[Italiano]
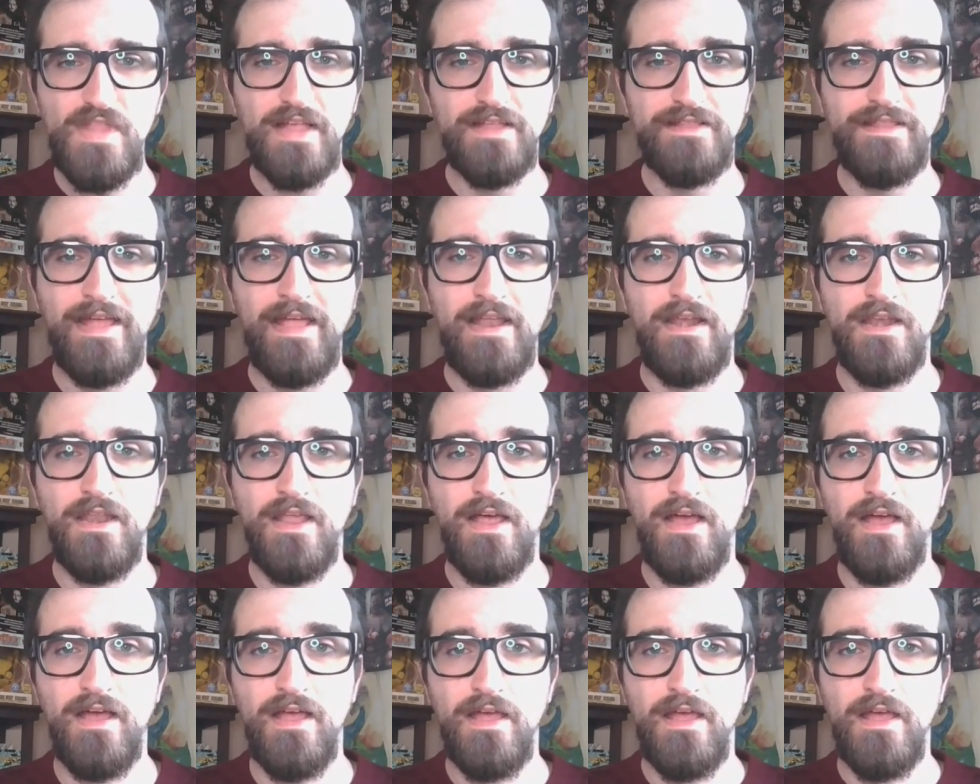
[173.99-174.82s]

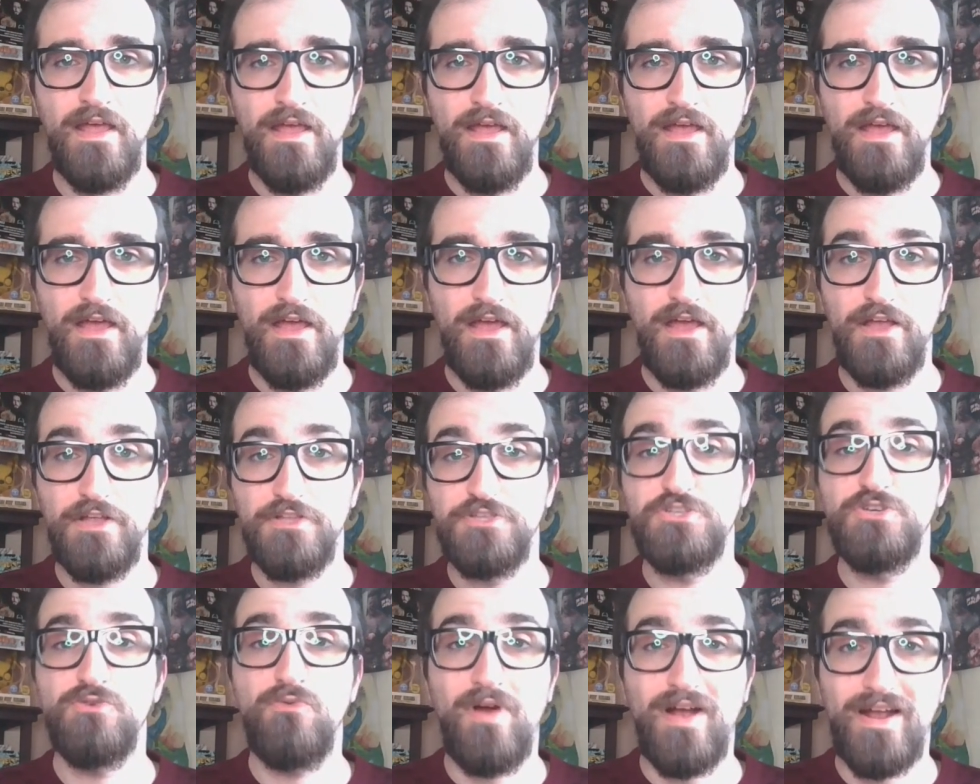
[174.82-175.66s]
nel eh,
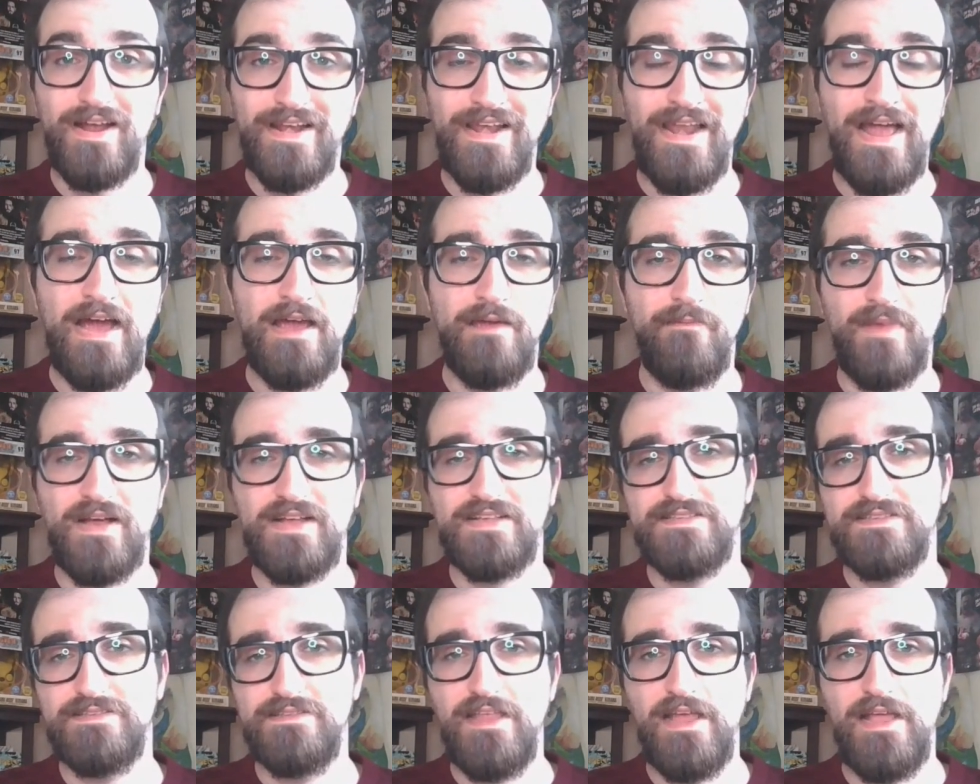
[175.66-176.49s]
G1
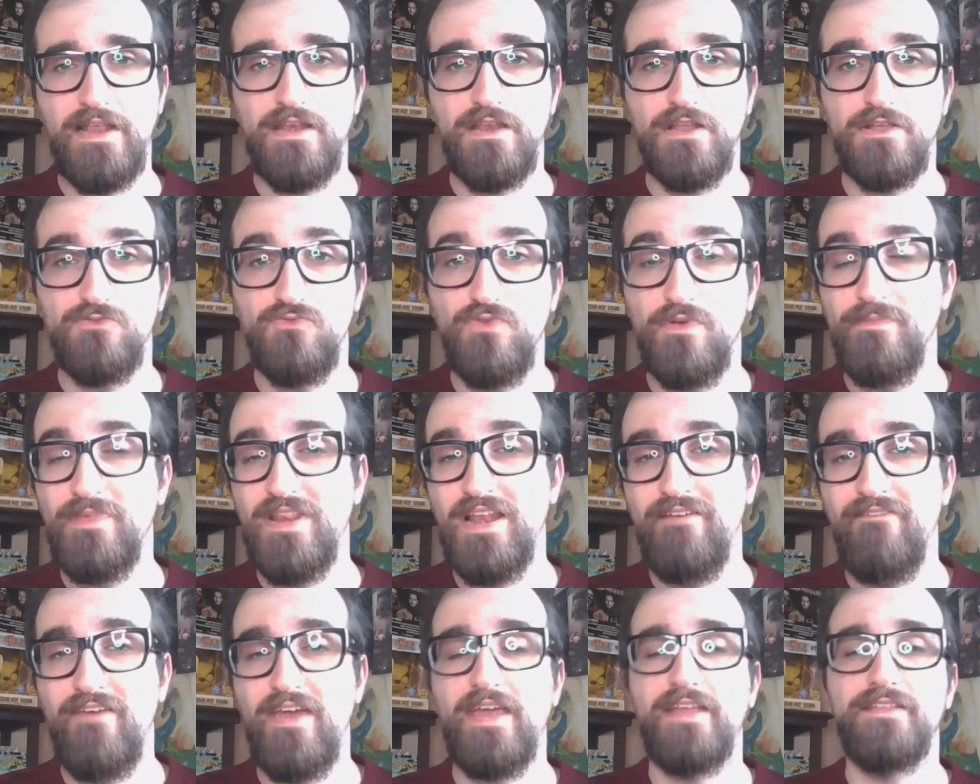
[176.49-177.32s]
Climax del
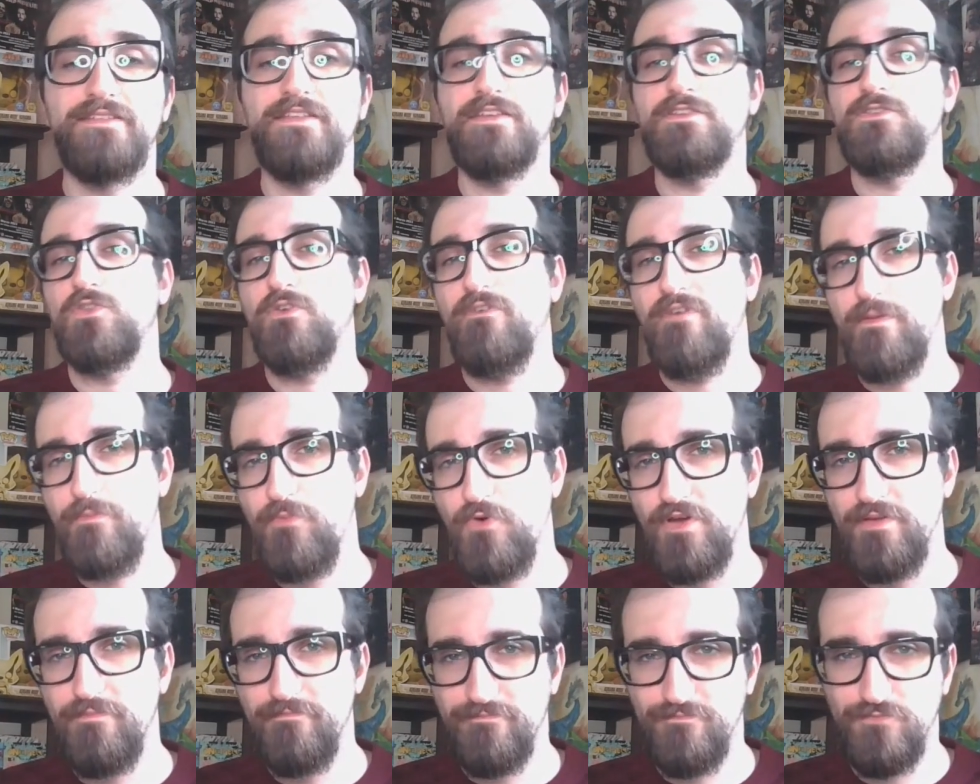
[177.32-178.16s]
2020, dove
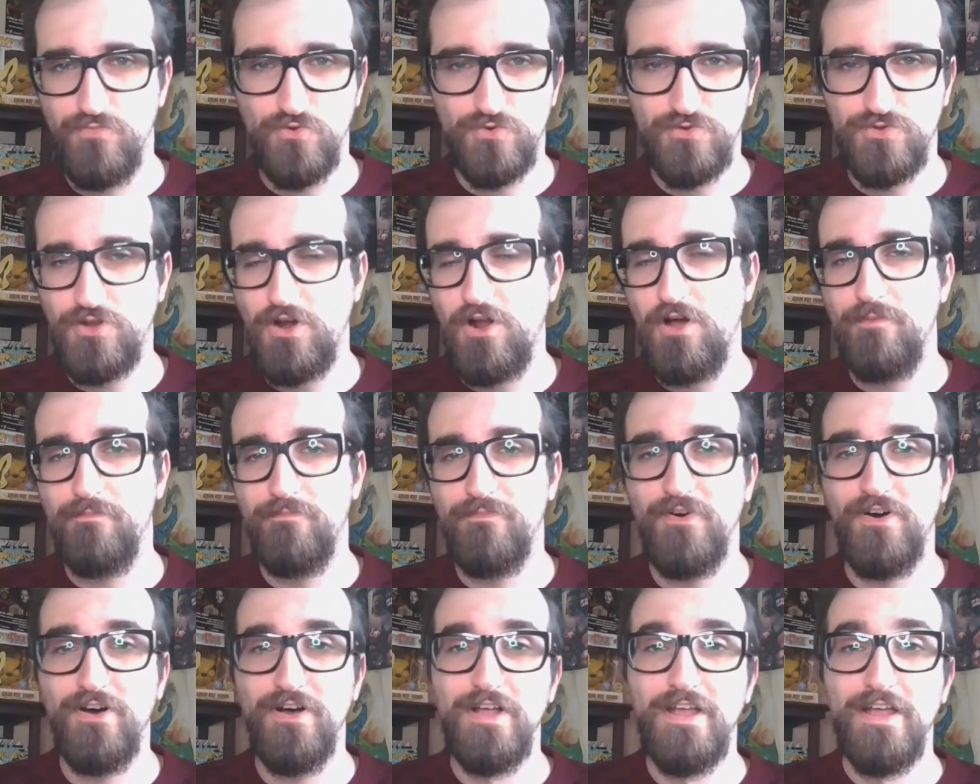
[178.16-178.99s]
poi
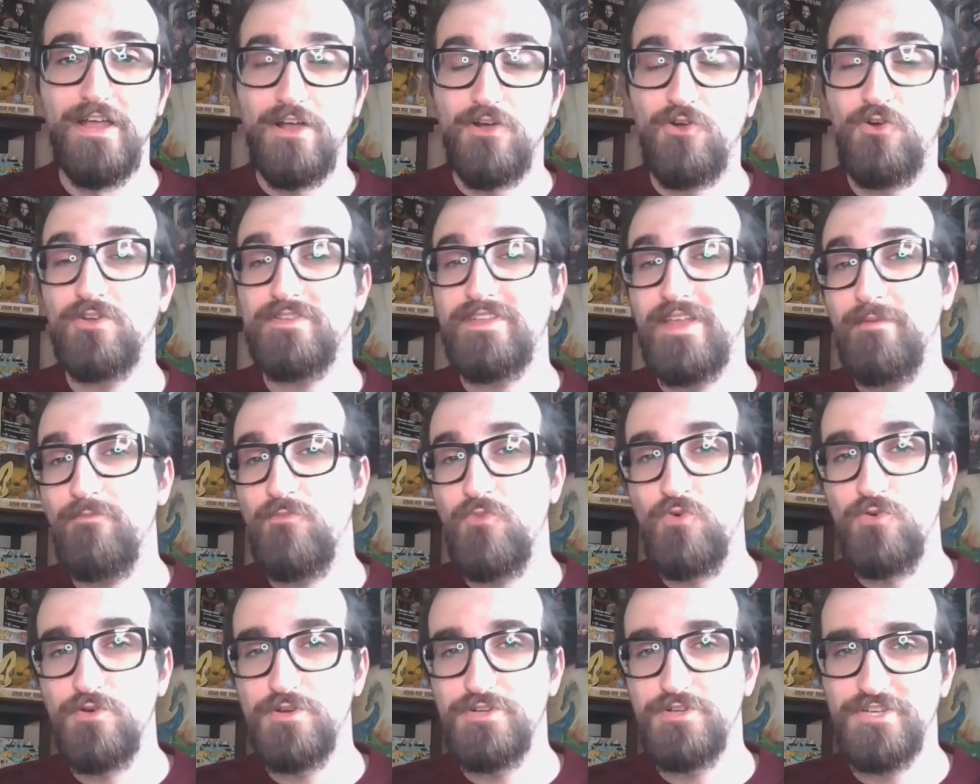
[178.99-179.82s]
purtroppo Kota
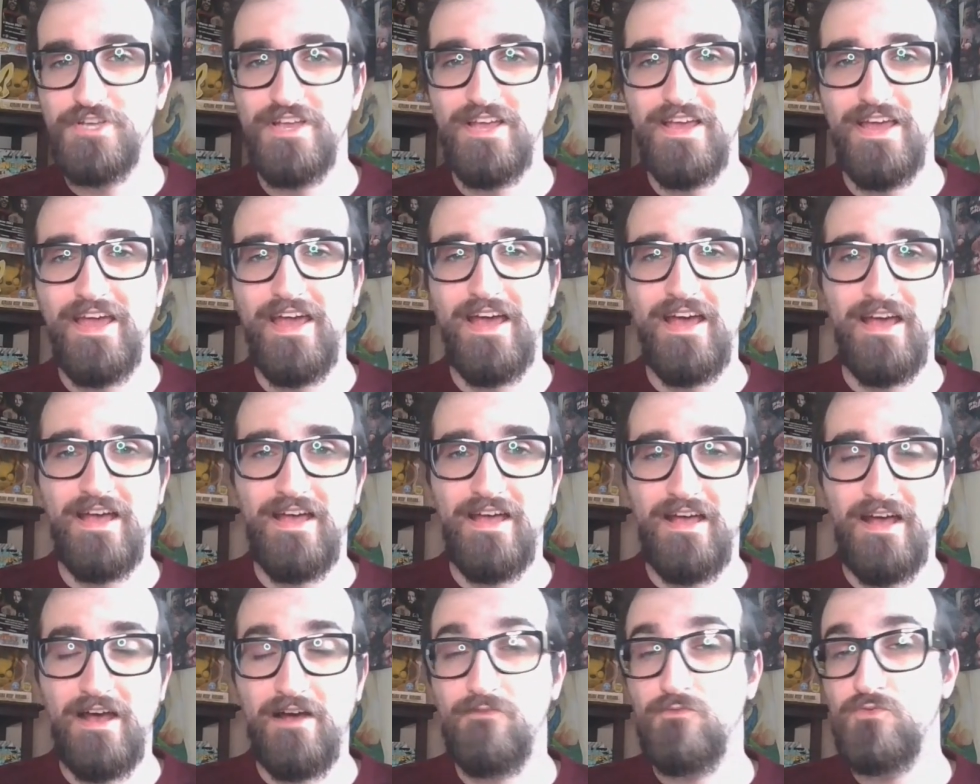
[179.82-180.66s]
Bushi eh,
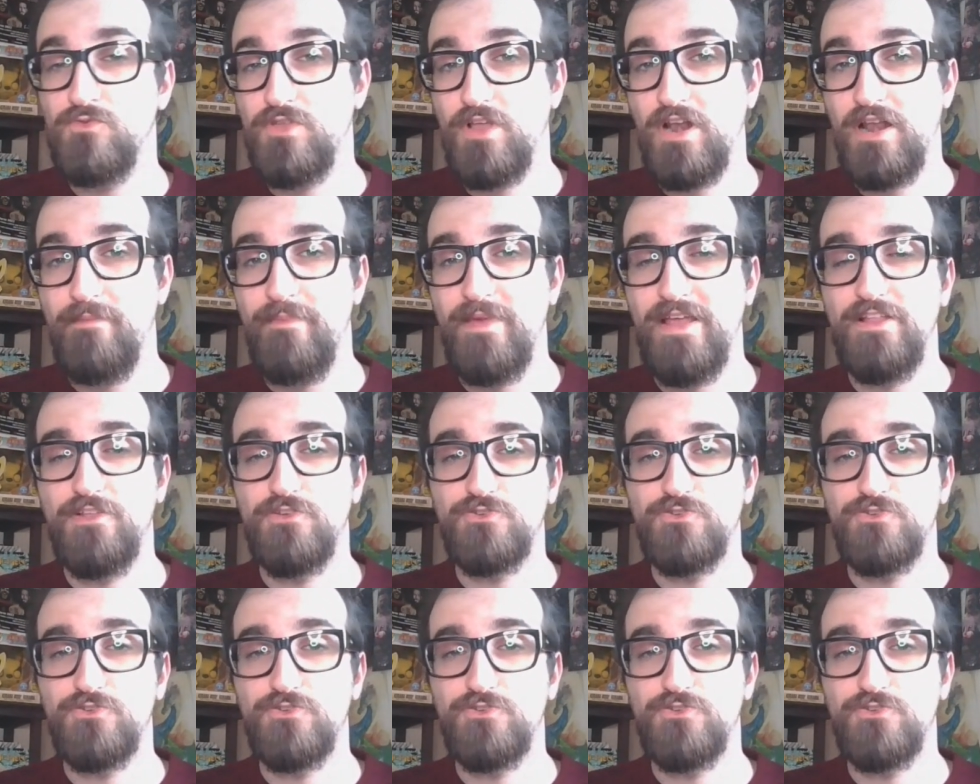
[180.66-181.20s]
ha avuto la meglio